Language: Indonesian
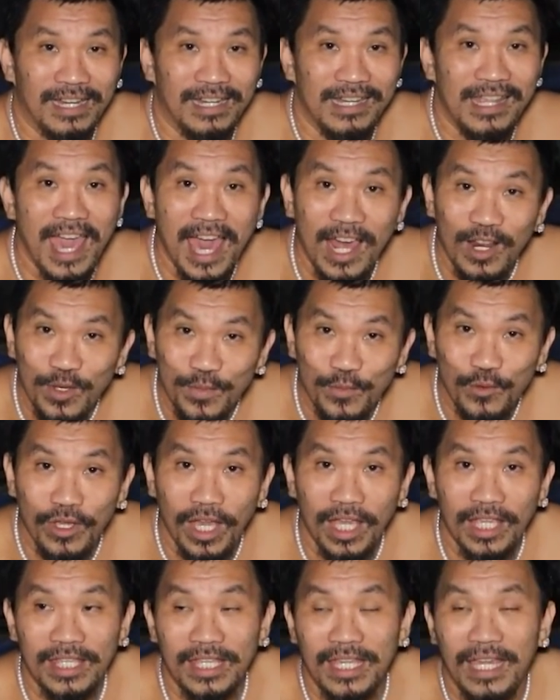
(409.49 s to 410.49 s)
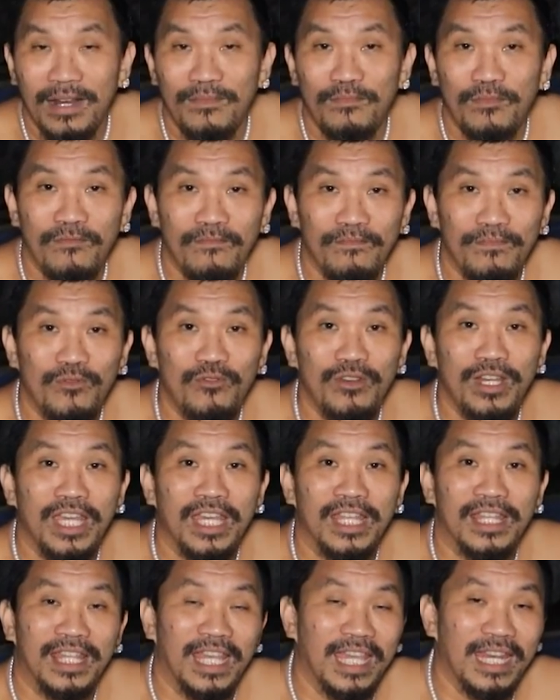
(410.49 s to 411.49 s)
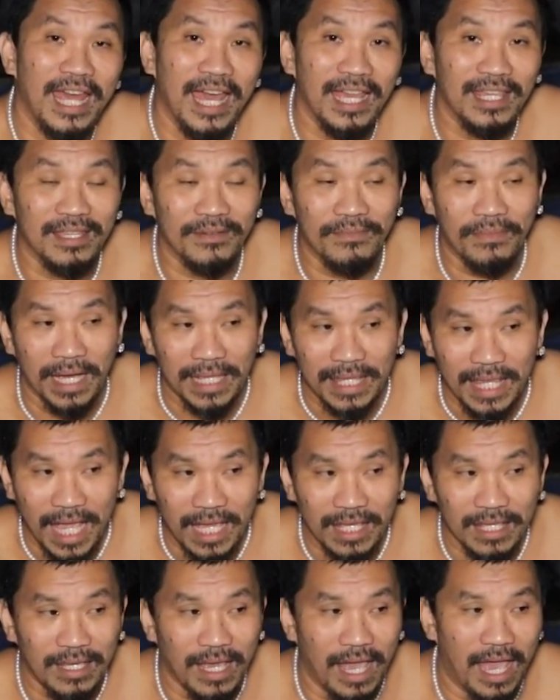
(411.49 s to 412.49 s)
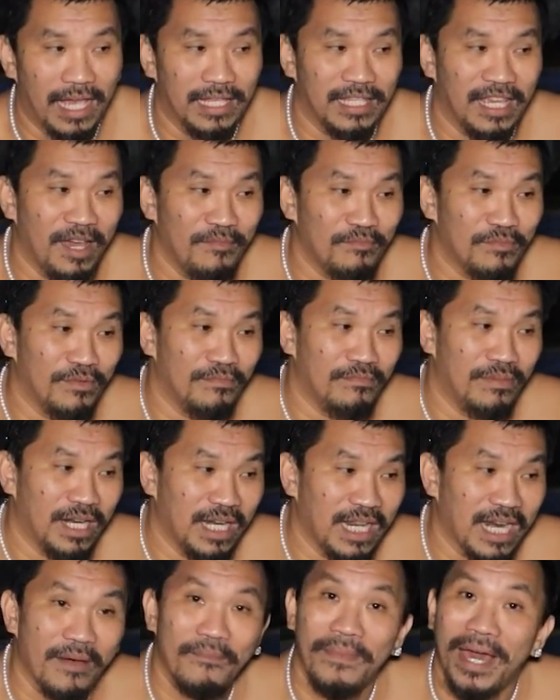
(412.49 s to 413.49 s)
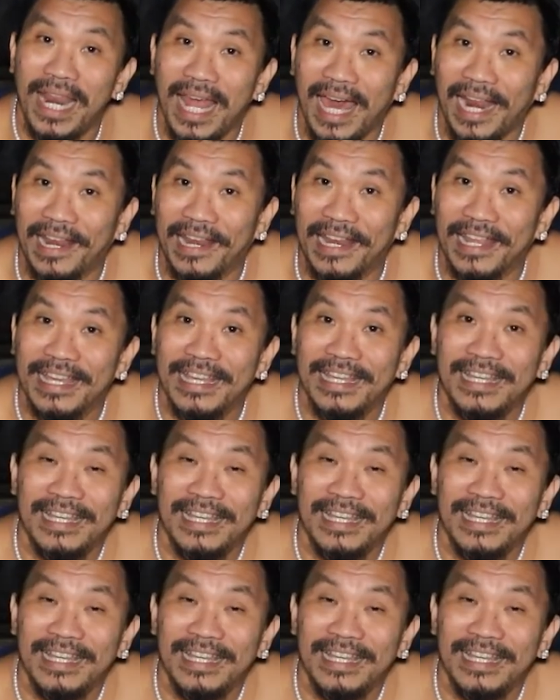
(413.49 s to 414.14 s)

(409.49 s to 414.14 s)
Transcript: dia harus punya skill mumpuni, tidak sebatas hanya memberi ramalan.